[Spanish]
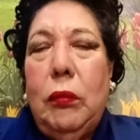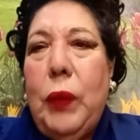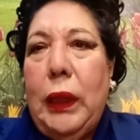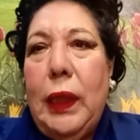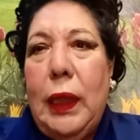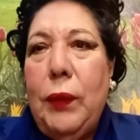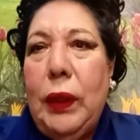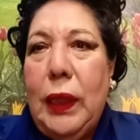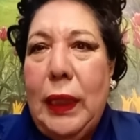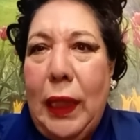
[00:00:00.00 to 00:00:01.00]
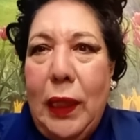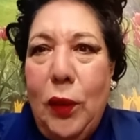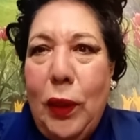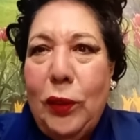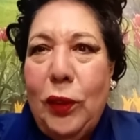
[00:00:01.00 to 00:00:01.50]
prácticamente nadie
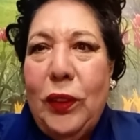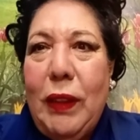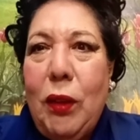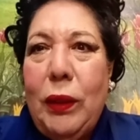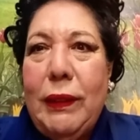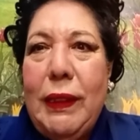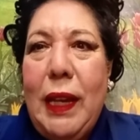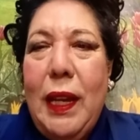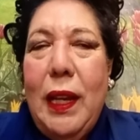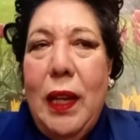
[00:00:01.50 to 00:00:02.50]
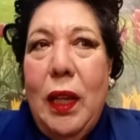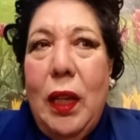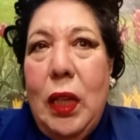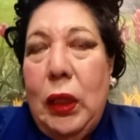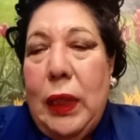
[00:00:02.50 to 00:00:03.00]
lo ha asociado así.
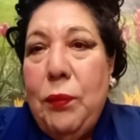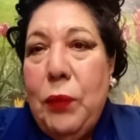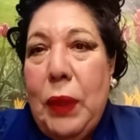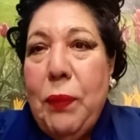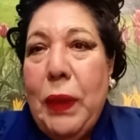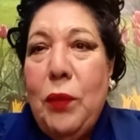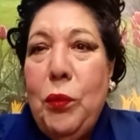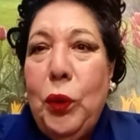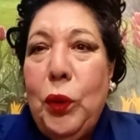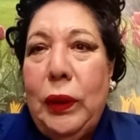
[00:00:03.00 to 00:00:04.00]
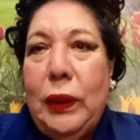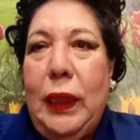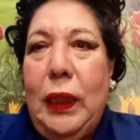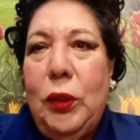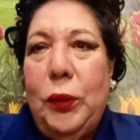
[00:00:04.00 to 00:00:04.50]
Y también para el mundo
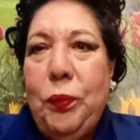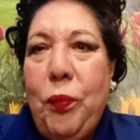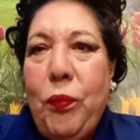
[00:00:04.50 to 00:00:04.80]
entero,